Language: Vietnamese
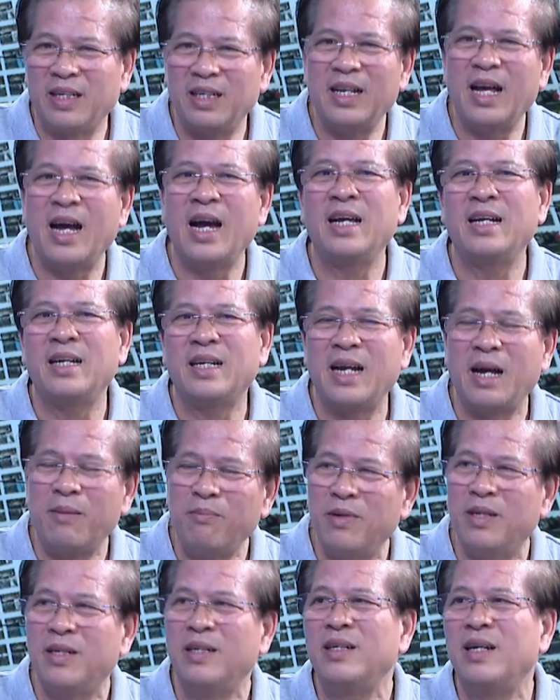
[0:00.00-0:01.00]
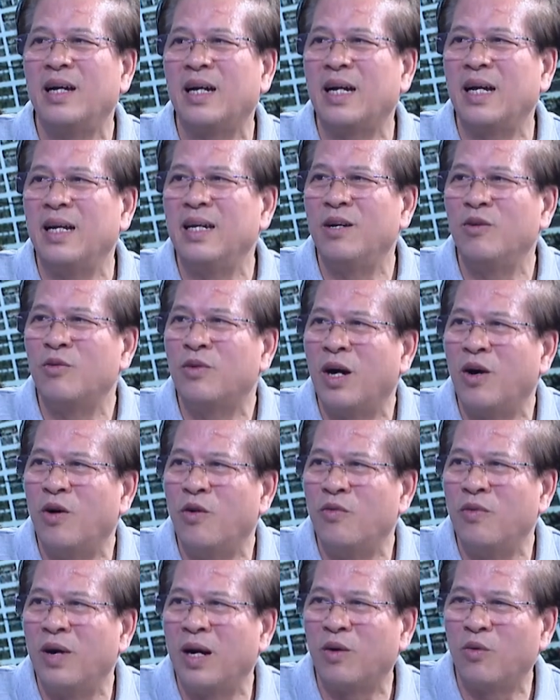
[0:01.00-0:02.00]
và thứ hai là đáp ứng được cái yêu
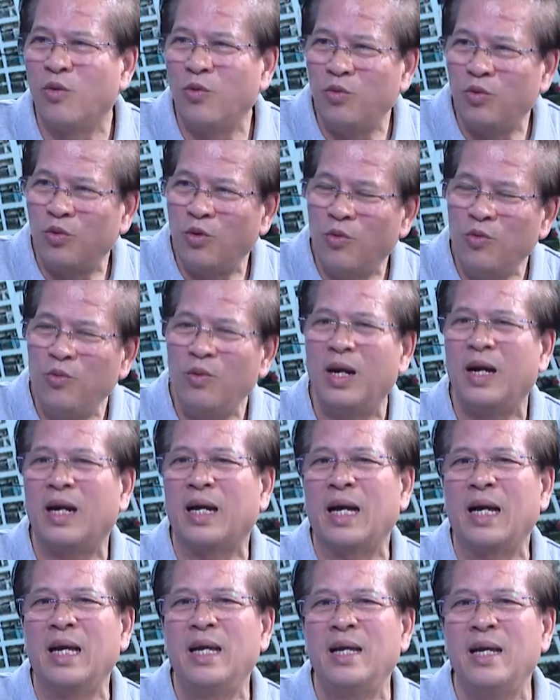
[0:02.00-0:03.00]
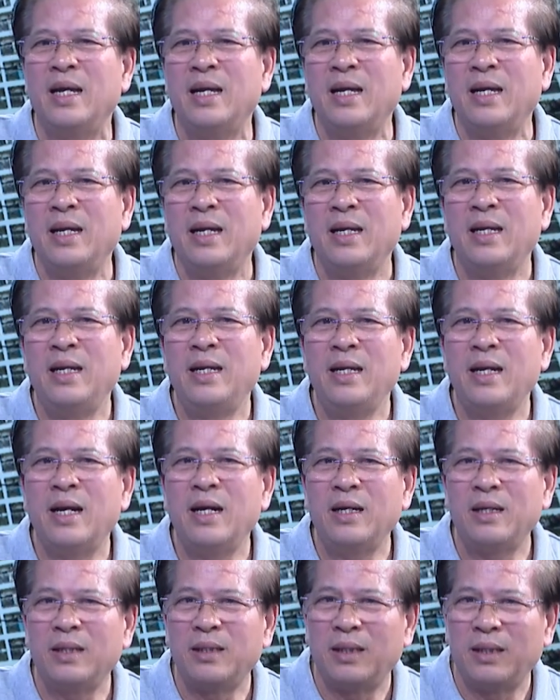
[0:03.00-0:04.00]
cầu, và cũng đúng là cái ý
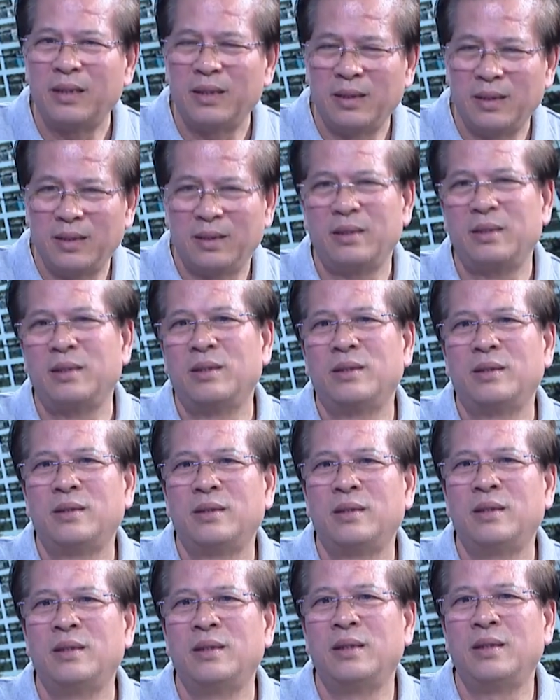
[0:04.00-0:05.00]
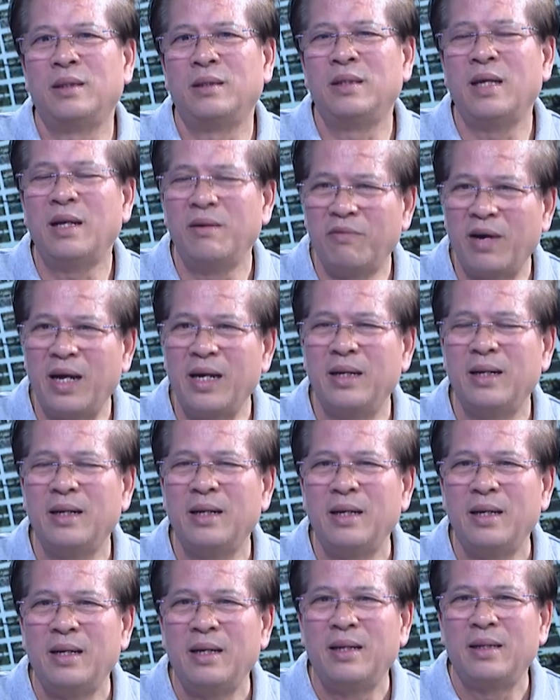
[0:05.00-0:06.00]
nghĩa nhân văn, nhân văn
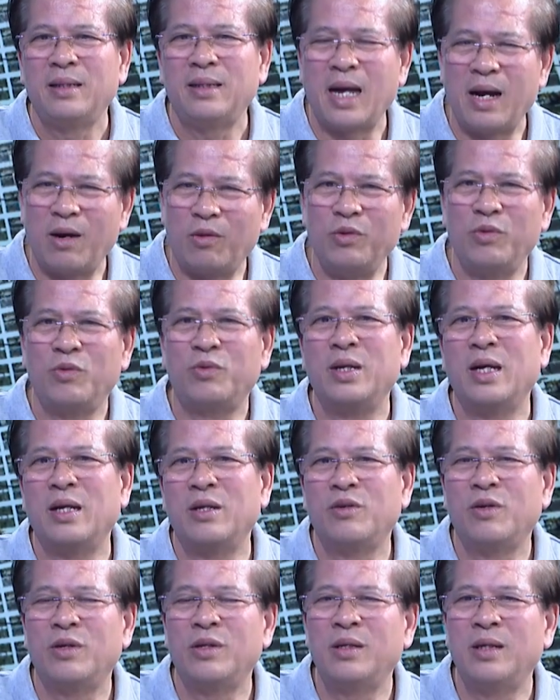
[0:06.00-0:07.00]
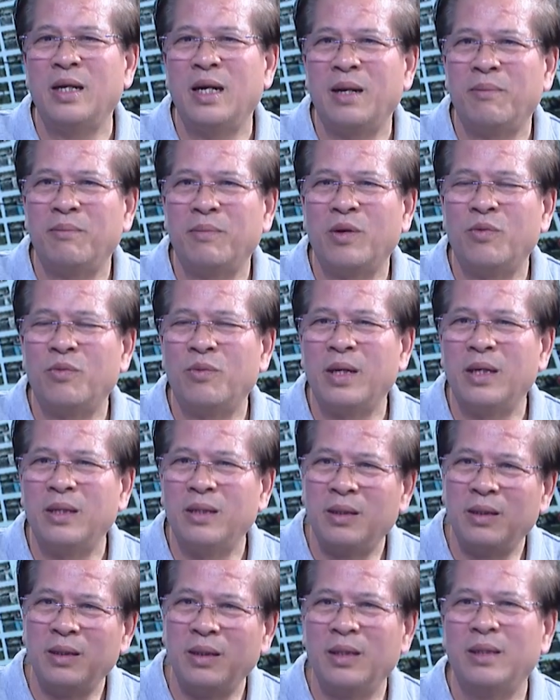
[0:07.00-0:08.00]
tạo điều kiện cho người làm công
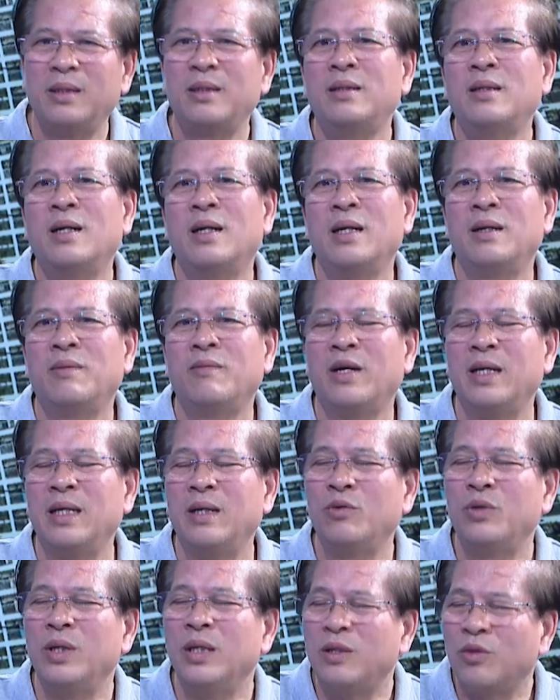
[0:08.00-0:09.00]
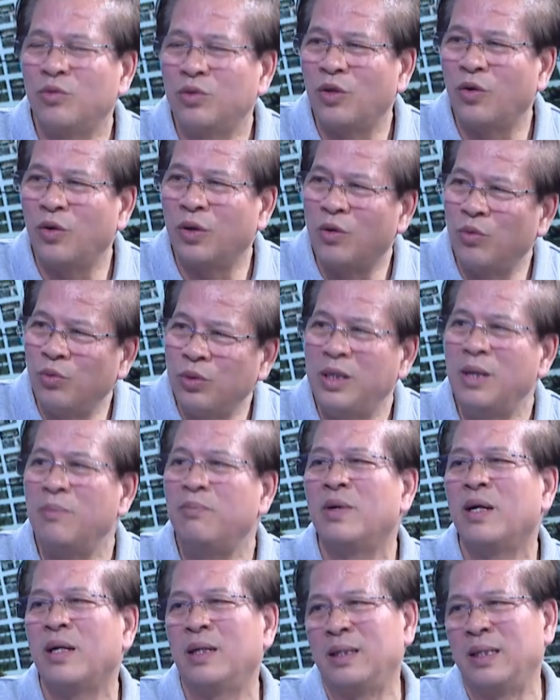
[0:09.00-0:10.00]
ăn lương, những người mà yếu thế trong xã hội không
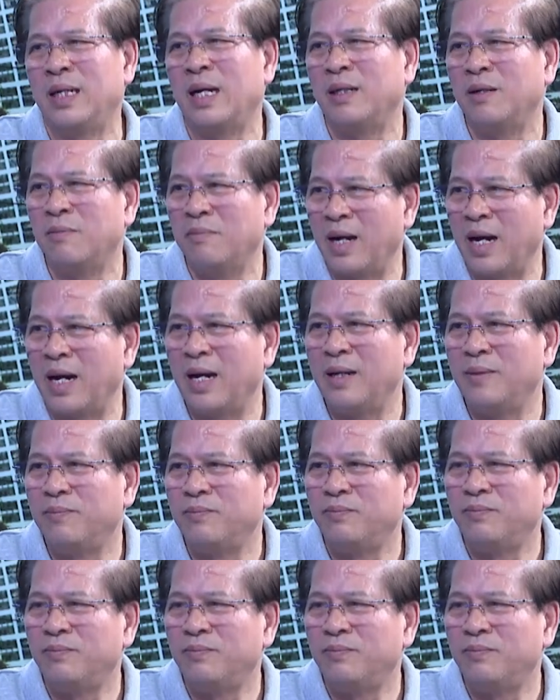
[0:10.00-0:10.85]
tiếp cận nhà thương mại.